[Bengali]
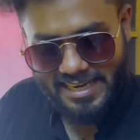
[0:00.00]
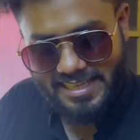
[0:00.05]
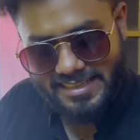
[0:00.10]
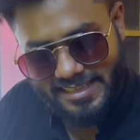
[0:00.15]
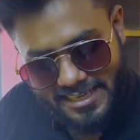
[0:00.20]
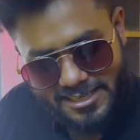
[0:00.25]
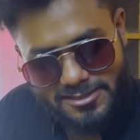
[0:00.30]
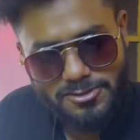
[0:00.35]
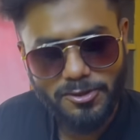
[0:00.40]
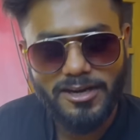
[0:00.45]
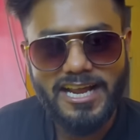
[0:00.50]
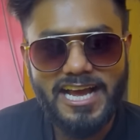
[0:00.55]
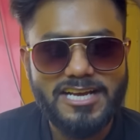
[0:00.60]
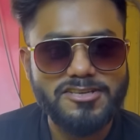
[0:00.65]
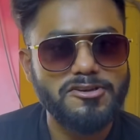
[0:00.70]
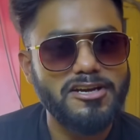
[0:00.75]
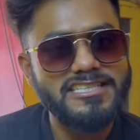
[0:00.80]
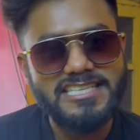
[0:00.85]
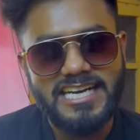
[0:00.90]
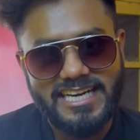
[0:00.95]
তারা তারা চলে
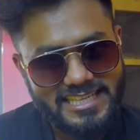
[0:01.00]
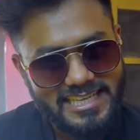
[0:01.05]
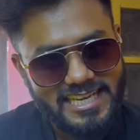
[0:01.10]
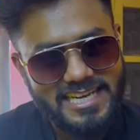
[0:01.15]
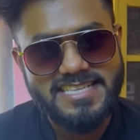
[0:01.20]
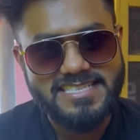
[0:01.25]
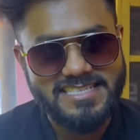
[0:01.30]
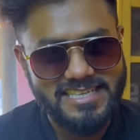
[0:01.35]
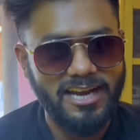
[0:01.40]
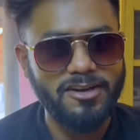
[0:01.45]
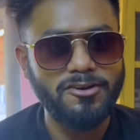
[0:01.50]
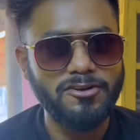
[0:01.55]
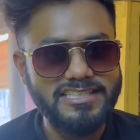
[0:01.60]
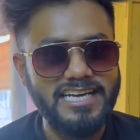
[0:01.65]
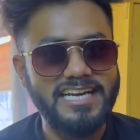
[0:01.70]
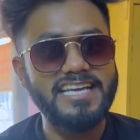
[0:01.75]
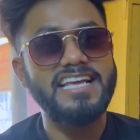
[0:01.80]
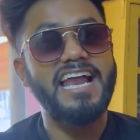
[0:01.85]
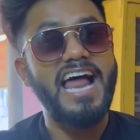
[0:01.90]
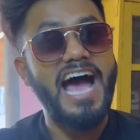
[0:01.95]
আসো আর যারা যারা জানো
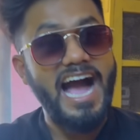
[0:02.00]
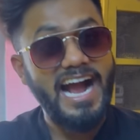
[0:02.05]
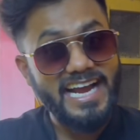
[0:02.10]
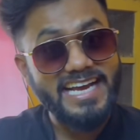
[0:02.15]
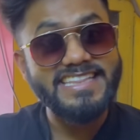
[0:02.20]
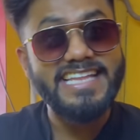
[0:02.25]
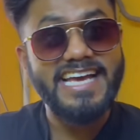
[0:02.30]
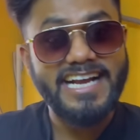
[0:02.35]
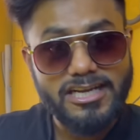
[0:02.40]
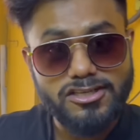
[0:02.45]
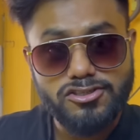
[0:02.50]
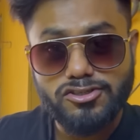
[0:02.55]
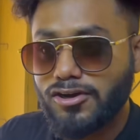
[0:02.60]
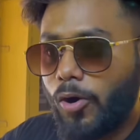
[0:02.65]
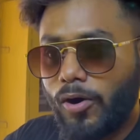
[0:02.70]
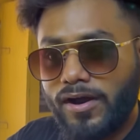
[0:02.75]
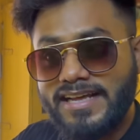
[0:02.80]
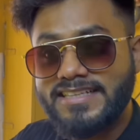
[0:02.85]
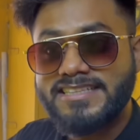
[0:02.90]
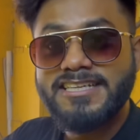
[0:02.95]
যারা যারা আগে দেখেছো
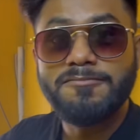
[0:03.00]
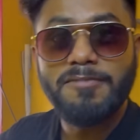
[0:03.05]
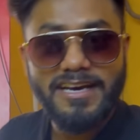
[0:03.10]
অনেকদিন